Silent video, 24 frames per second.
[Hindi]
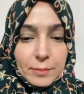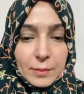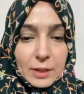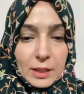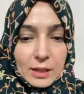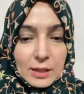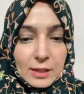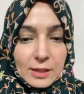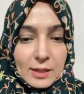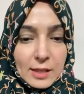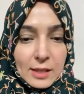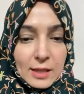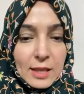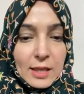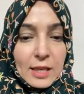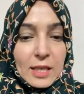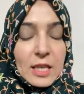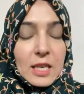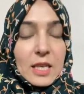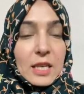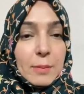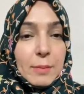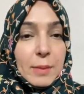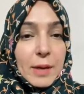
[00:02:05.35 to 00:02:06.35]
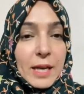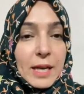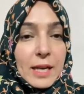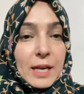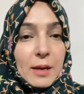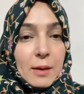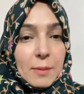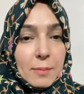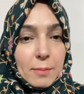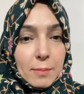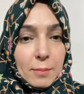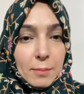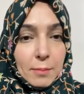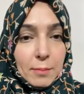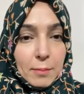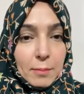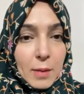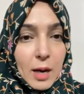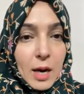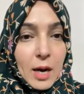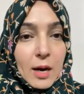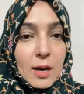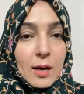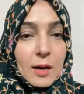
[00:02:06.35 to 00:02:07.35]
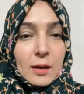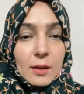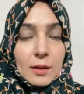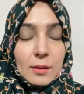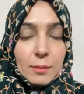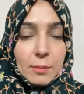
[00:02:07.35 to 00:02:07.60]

जिंदगी के पहले माँ